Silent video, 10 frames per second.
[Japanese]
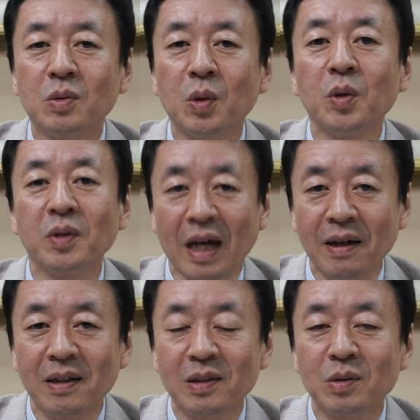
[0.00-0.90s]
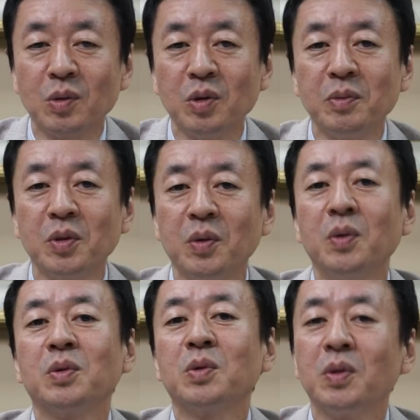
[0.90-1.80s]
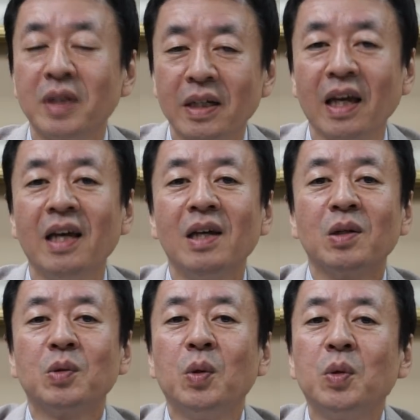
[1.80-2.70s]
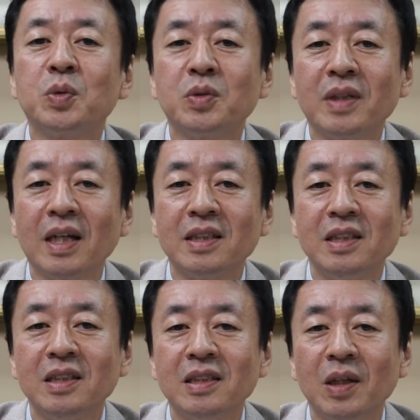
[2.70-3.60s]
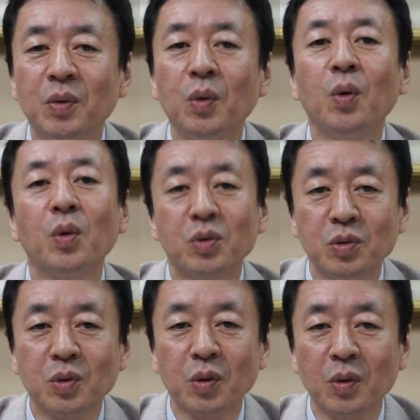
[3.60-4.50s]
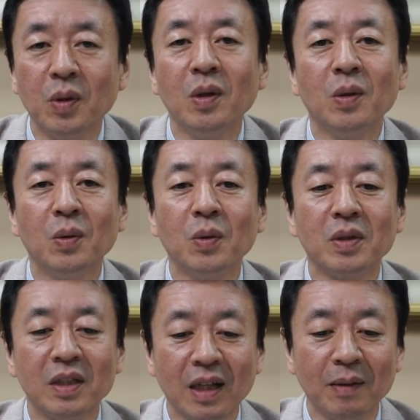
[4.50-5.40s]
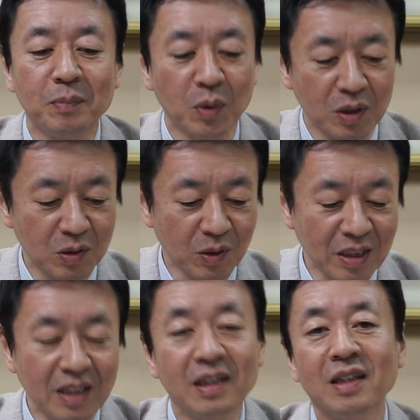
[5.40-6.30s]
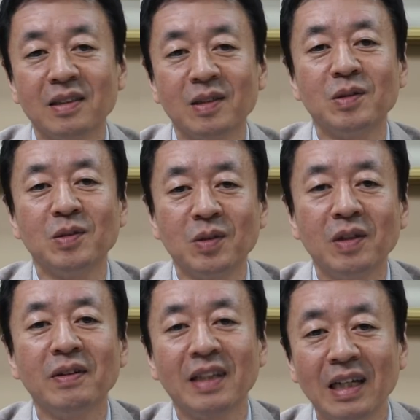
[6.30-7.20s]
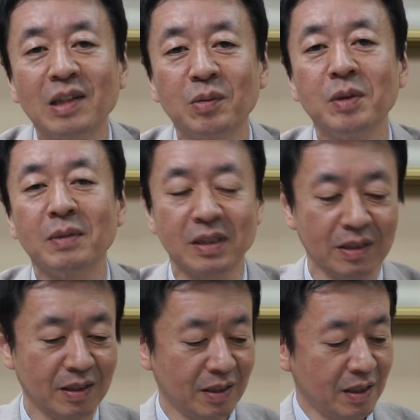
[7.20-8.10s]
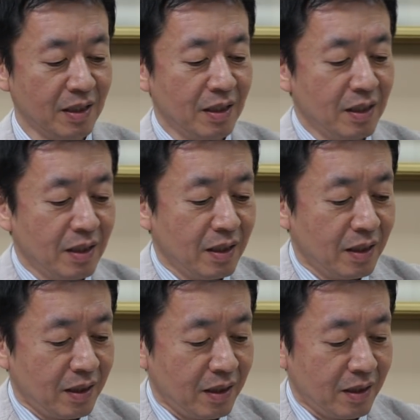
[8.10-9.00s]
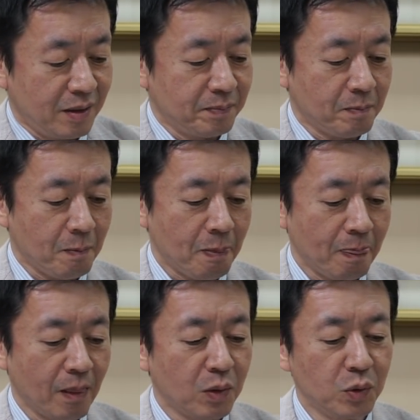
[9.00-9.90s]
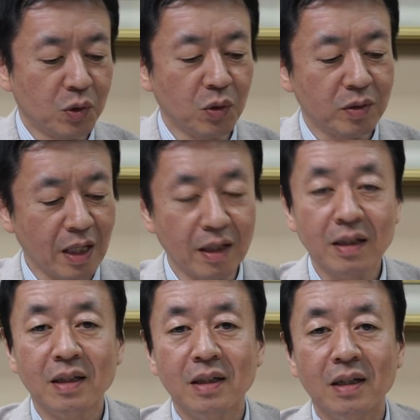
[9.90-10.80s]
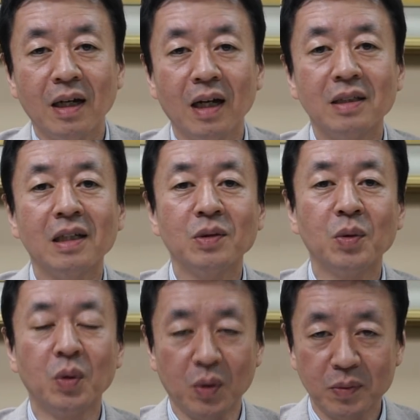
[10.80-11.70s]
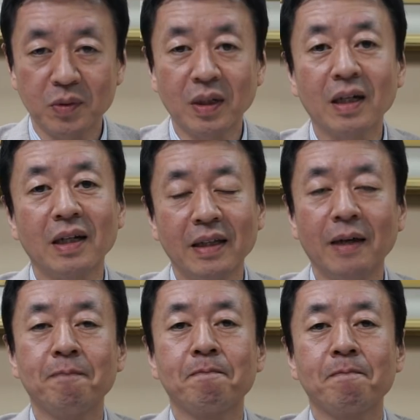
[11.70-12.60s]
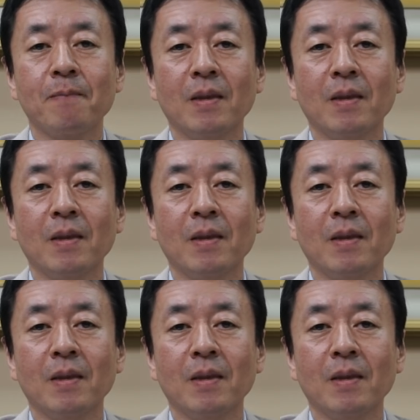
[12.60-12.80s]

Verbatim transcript: コロナというものを遠ざけ、幸福な人生を送ることの大きなポイントになってくるのではないかと思います。この経典繁栄の法の中で、